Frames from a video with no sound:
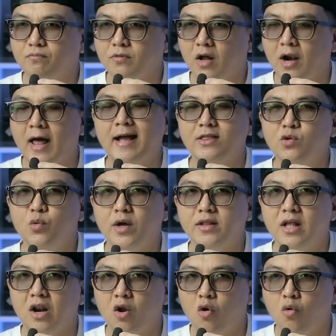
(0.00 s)
Lanwe
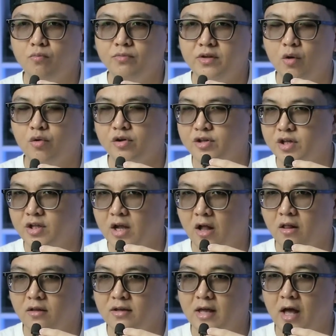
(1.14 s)
the Loam the
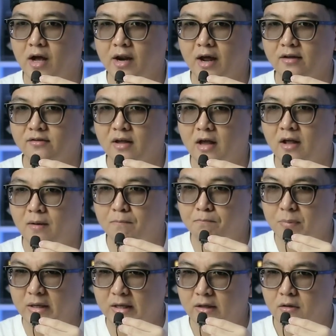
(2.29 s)
original yang kerasa
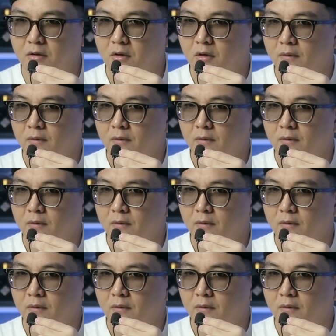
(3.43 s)
lebih